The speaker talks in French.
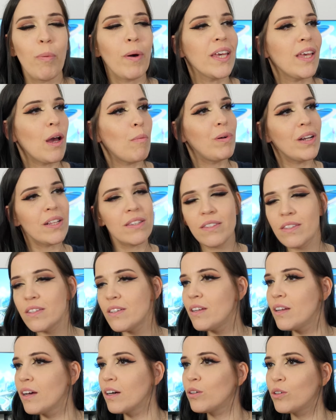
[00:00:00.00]
Après, il y a plein de
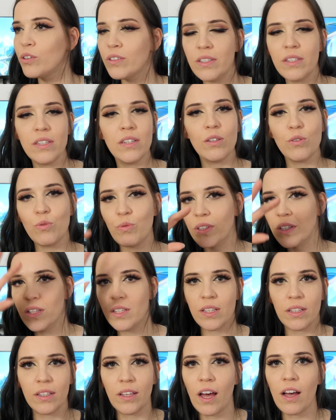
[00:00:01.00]
styles, hein, gothique, sweet,
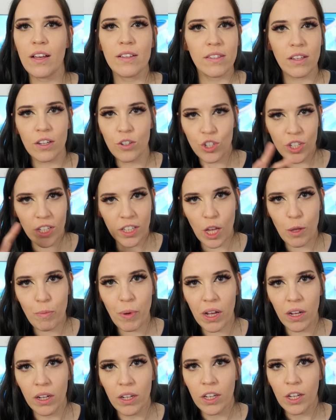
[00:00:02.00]
etc. Ça, je détaille
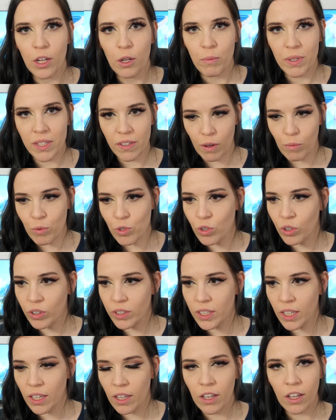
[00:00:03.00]
pas. Mais c'est vraiment ce
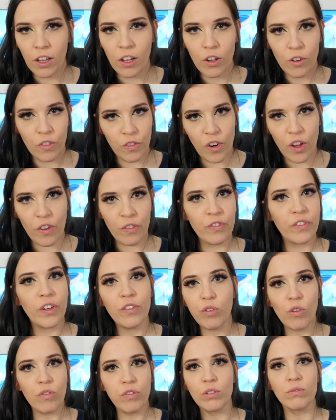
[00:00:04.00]
côté fluff
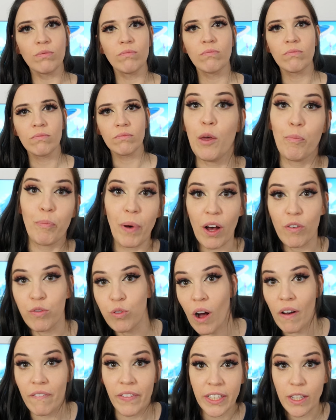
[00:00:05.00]
et froufrou. Et
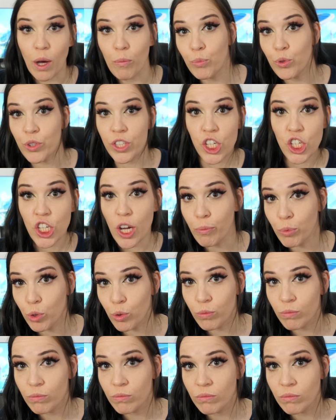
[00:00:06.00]
parfois avec un petit chapeau.